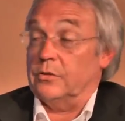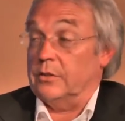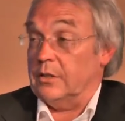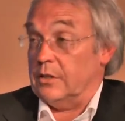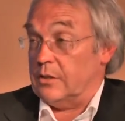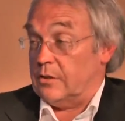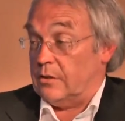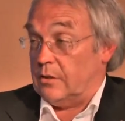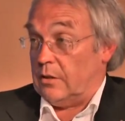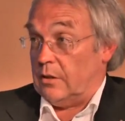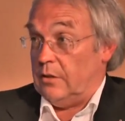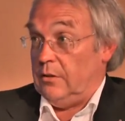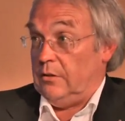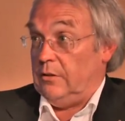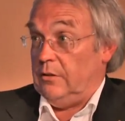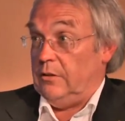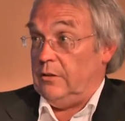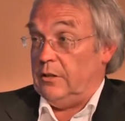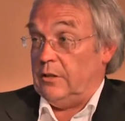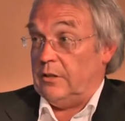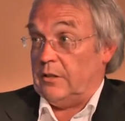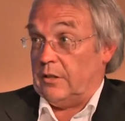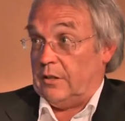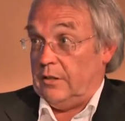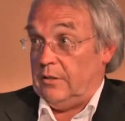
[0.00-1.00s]
Und das dritte,
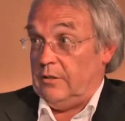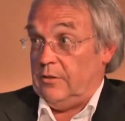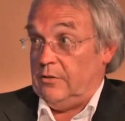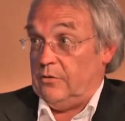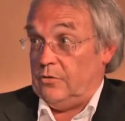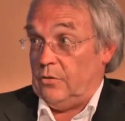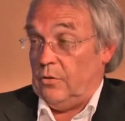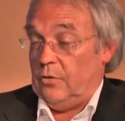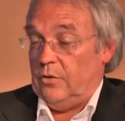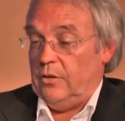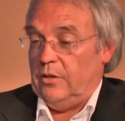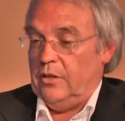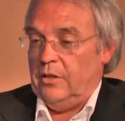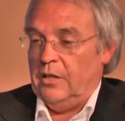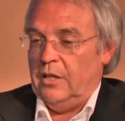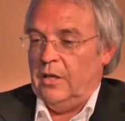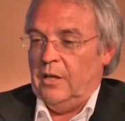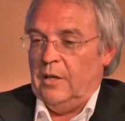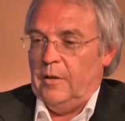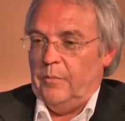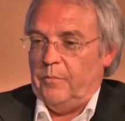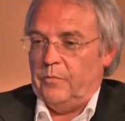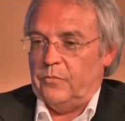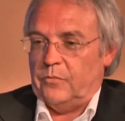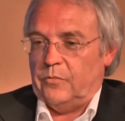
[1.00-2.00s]
die dritte Säule,
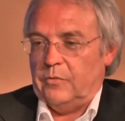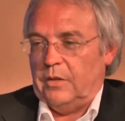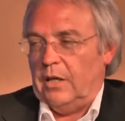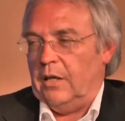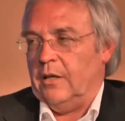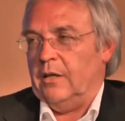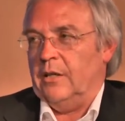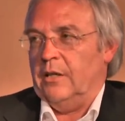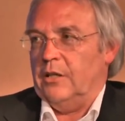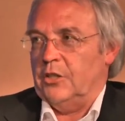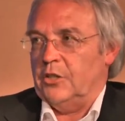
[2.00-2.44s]
na,